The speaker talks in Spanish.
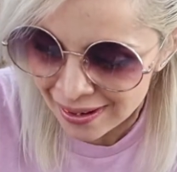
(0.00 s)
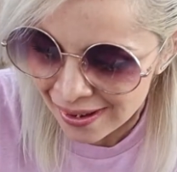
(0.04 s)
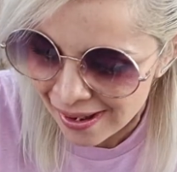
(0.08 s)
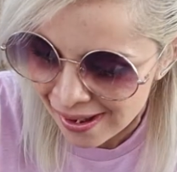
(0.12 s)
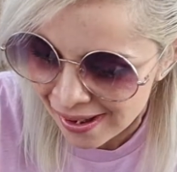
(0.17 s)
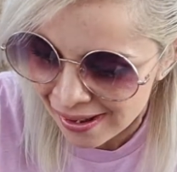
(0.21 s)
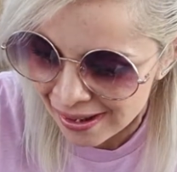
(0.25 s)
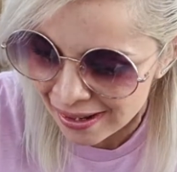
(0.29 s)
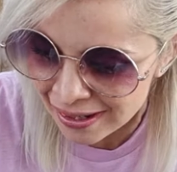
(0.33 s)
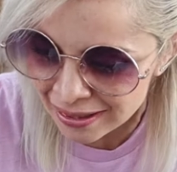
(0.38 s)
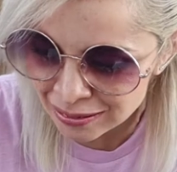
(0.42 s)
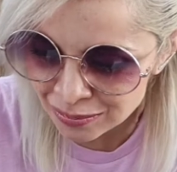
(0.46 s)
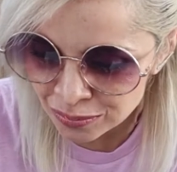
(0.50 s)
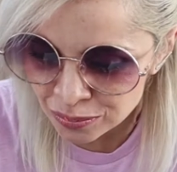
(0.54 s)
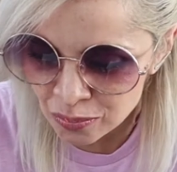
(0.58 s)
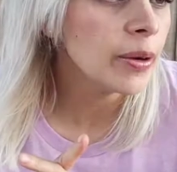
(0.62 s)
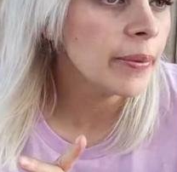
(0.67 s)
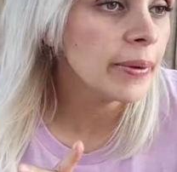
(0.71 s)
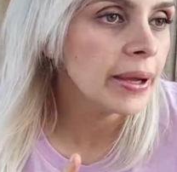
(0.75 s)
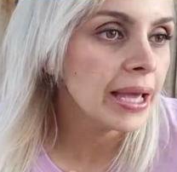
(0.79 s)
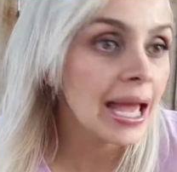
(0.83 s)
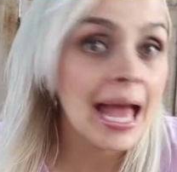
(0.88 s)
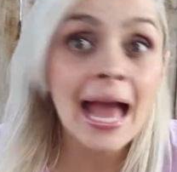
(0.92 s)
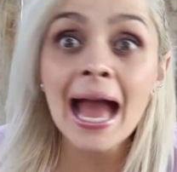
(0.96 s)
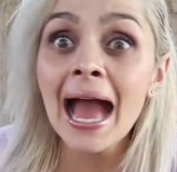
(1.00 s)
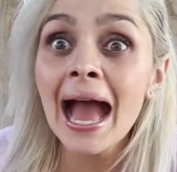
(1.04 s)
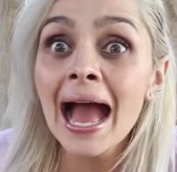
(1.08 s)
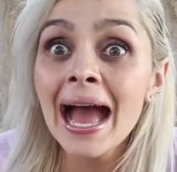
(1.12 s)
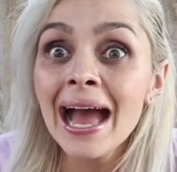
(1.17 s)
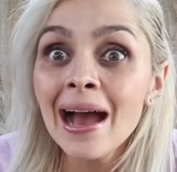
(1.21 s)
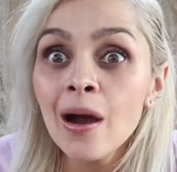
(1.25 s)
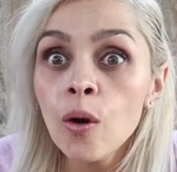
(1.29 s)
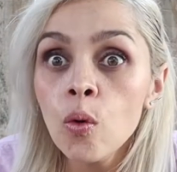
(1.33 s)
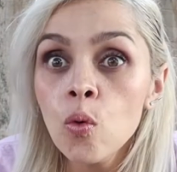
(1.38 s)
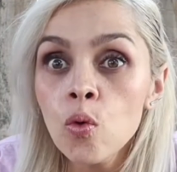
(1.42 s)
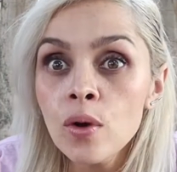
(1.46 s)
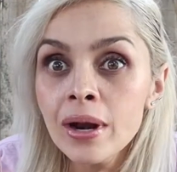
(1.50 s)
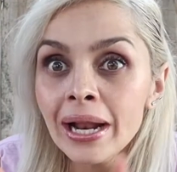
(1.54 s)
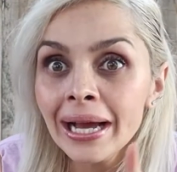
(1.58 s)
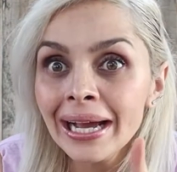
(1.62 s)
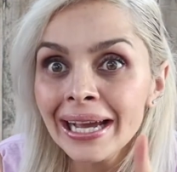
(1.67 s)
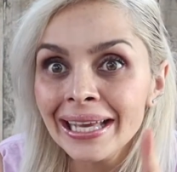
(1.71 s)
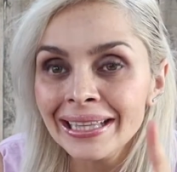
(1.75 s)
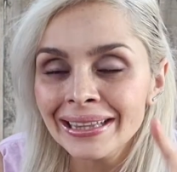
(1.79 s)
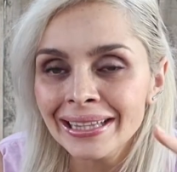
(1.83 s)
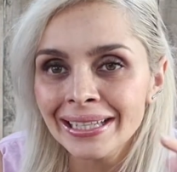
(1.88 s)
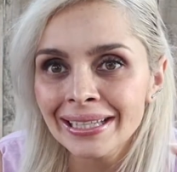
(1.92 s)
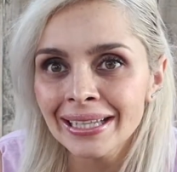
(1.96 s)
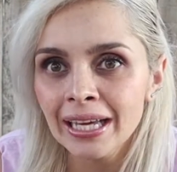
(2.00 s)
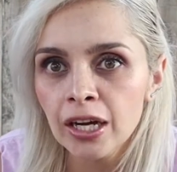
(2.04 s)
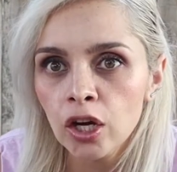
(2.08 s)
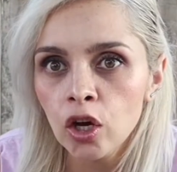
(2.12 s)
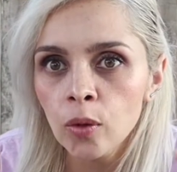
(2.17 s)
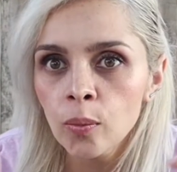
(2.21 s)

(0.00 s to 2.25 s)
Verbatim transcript: ¿Qué más probé? Ah, una que tenía